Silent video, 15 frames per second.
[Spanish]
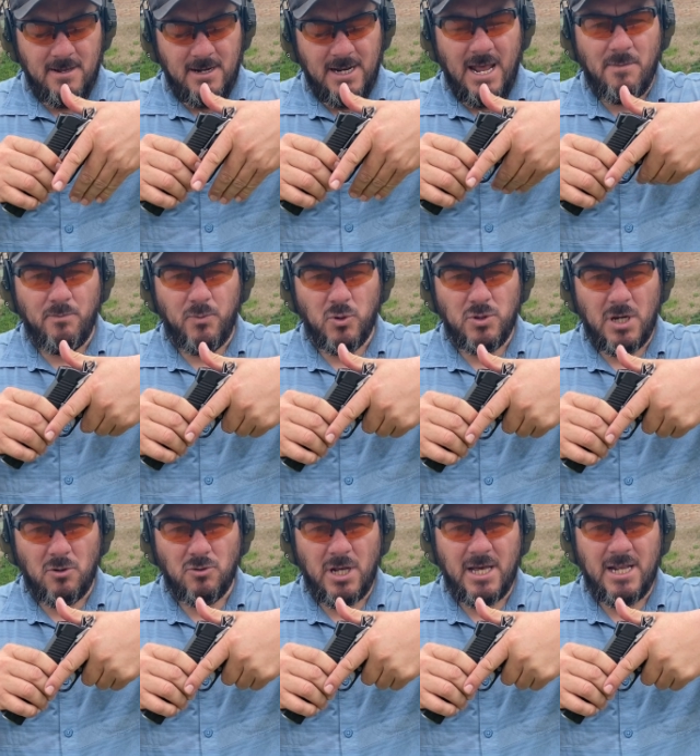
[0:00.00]
la
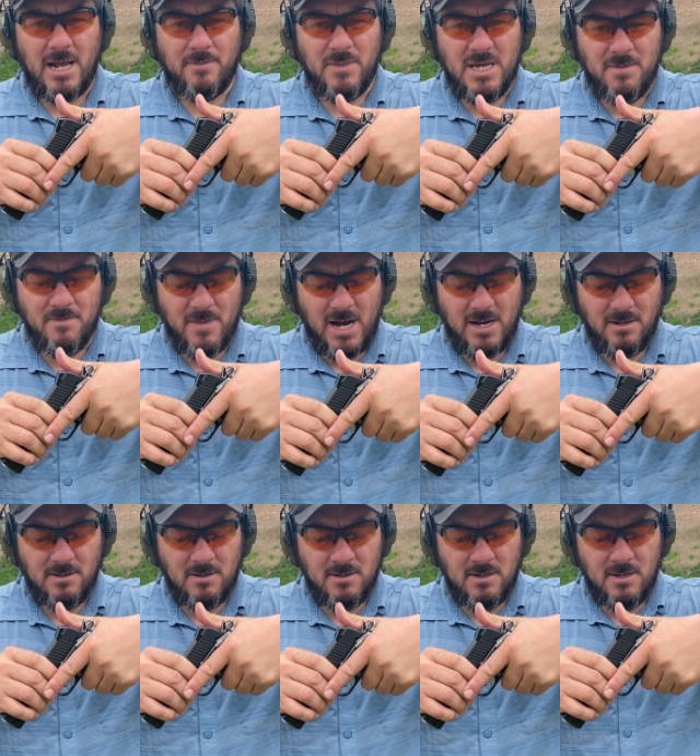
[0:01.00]
empuñadura de la misma,
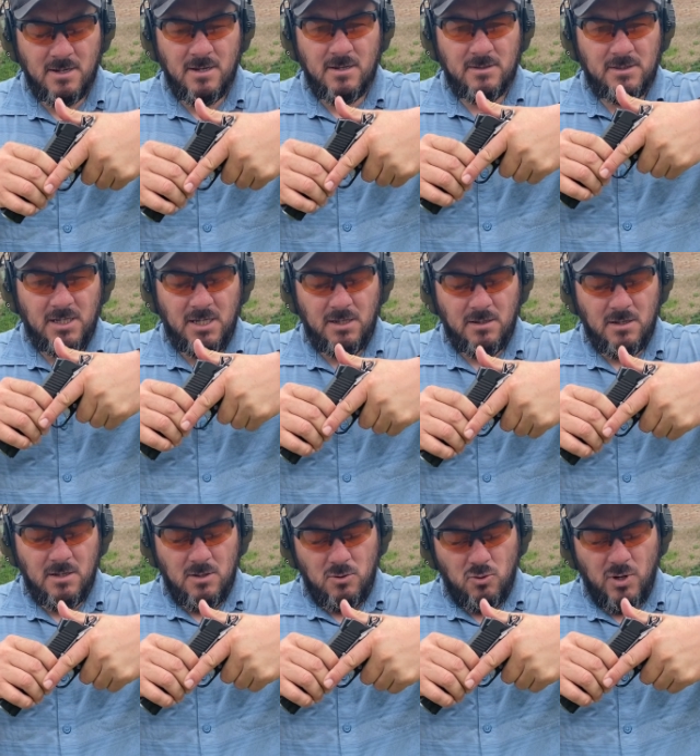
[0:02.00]
¿sí?
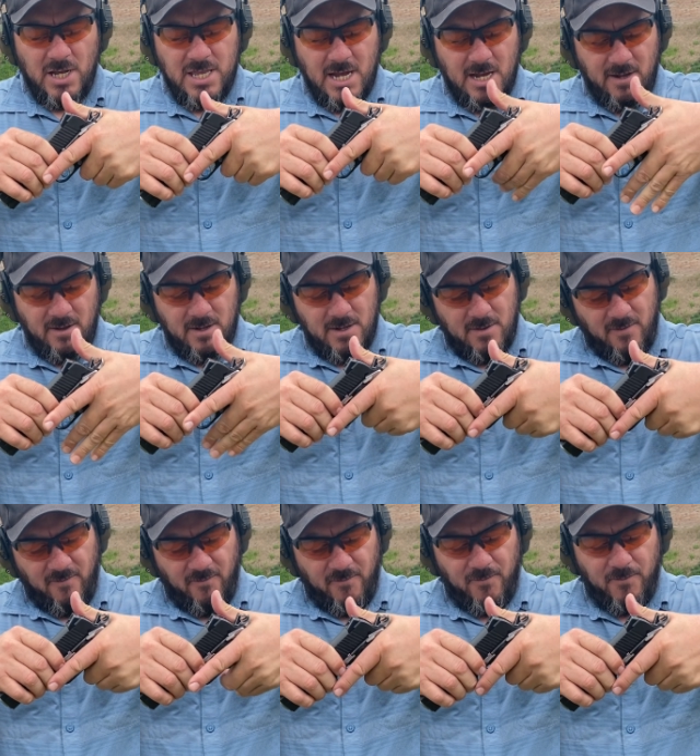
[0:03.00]
no haya
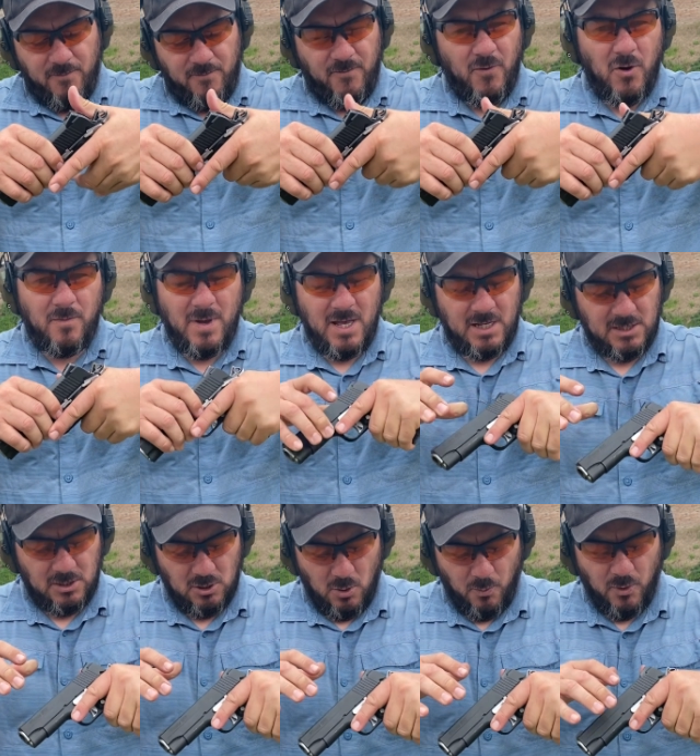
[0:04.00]
forma de que
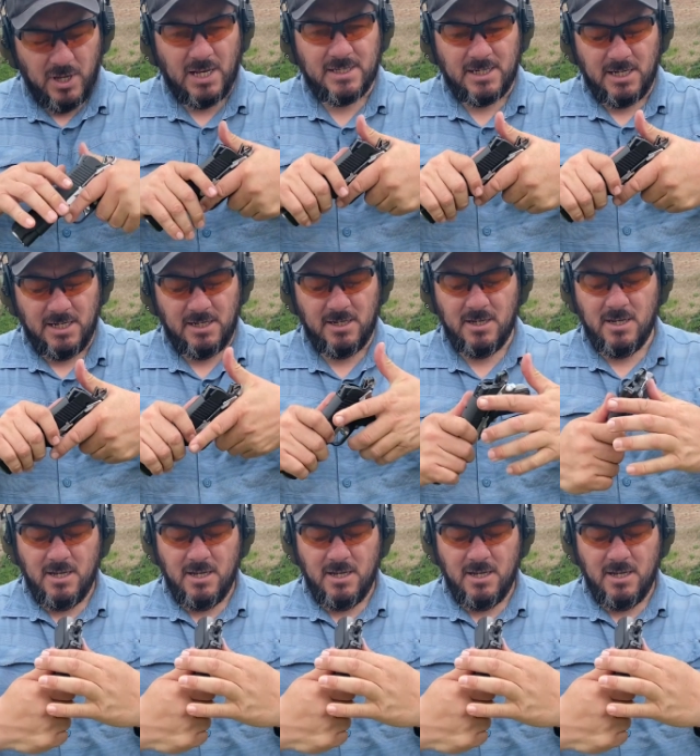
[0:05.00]
se nos pueda salir.